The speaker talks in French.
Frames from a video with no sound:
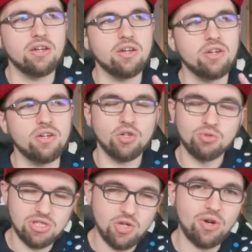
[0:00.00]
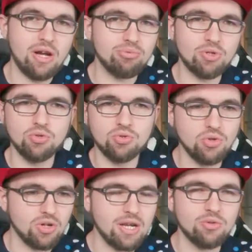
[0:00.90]
Euh, ensuite, il y aura un point
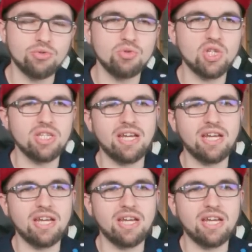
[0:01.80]
culture, là le sujet